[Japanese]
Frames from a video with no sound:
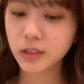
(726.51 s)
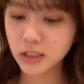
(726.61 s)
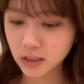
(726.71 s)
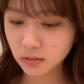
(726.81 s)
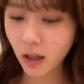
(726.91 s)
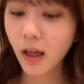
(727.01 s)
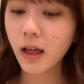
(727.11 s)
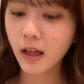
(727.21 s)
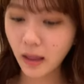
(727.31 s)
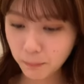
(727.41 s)
ちくわ
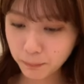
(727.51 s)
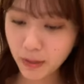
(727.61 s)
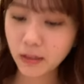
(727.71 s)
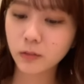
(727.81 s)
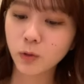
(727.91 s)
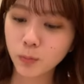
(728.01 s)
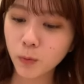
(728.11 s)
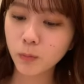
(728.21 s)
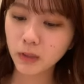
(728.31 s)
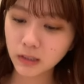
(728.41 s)
はんぺんごぼう
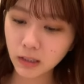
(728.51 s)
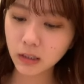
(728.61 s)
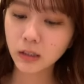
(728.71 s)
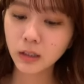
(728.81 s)
巻き